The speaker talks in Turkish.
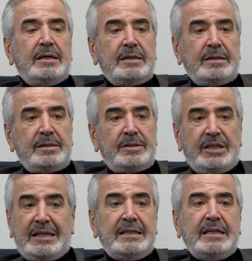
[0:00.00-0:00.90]
e,
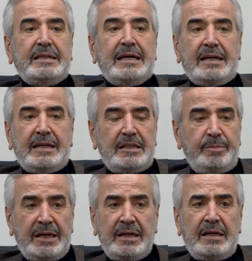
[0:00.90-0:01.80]
şekilde
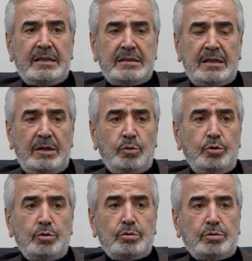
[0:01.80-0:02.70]
değerlendirmek daha
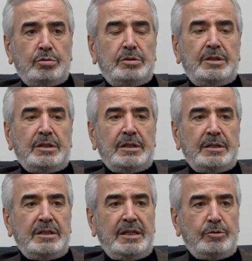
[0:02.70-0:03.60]
uygun olur e,
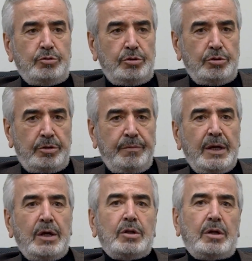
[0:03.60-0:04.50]
diye düşünüyorum.
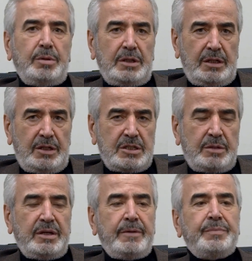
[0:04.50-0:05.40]
Tabii dediğiniz
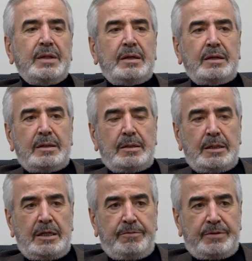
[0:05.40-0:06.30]
gibi
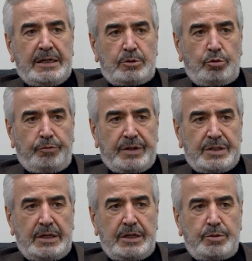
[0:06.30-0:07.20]
iftar
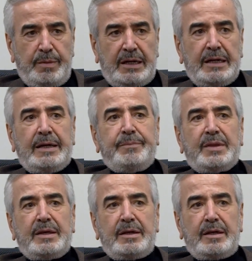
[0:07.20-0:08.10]
sofrası açmak,
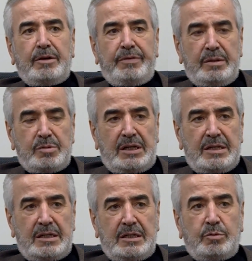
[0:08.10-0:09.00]
Efendimiz
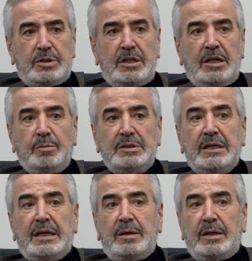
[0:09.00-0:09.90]
Aleyhisselatü
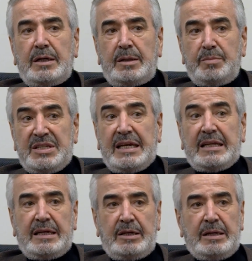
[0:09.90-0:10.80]
Vesselam'ın
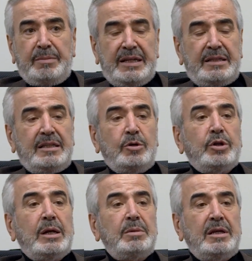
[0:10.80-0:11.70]
bize emrettiği
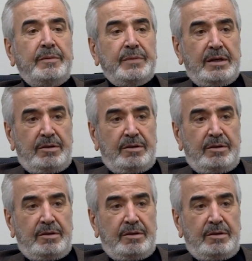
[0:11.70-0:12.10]
önemli